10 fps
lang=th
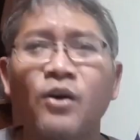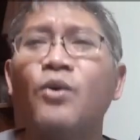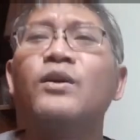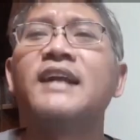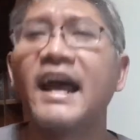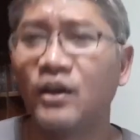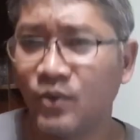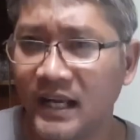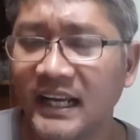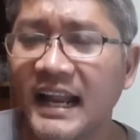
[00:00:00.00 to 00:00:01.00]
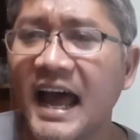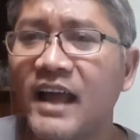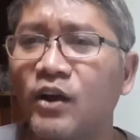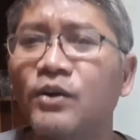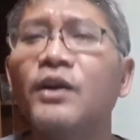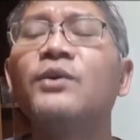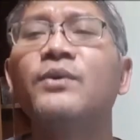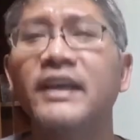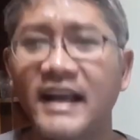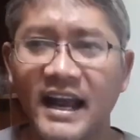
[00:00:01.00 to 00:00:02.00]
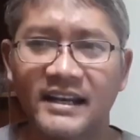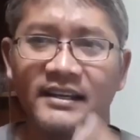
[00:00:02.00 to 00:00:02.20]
คนไทยคุยกันได้ ค่อยๆคุยกัน